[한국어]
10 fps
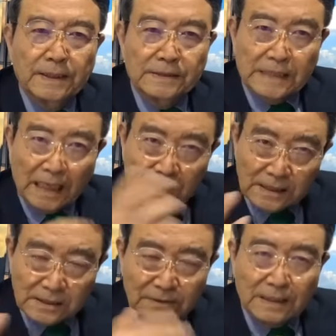자기
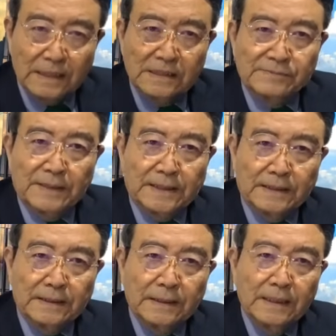
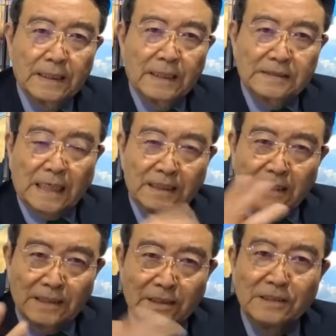정당이지만
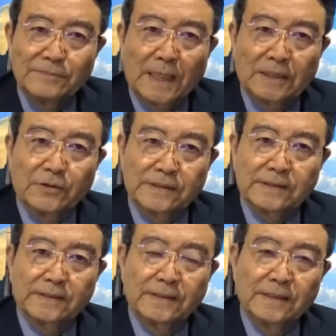자기가 연임하기 위해서.
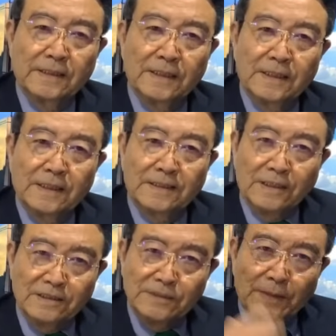
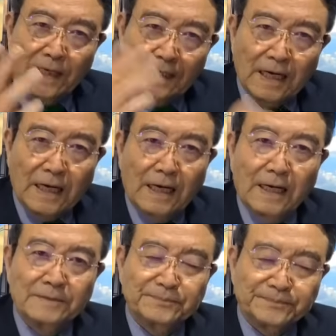연임해야
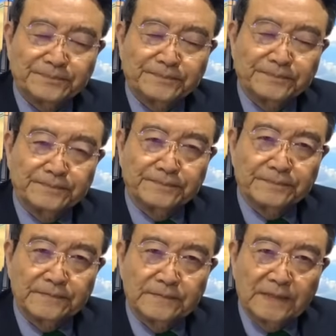
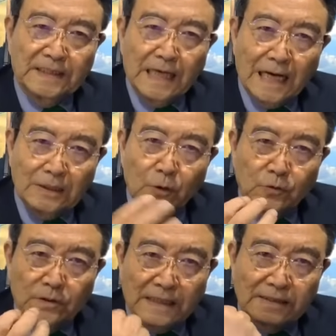
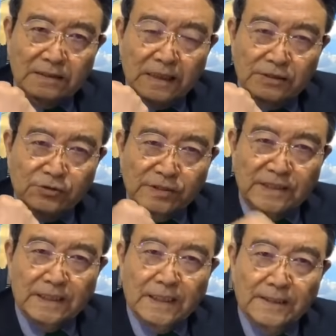야욕을 달성할 수
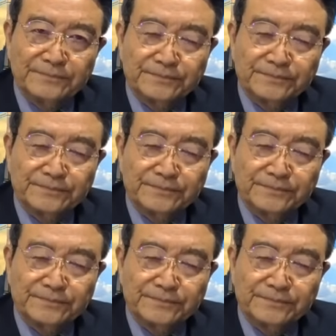있으니까.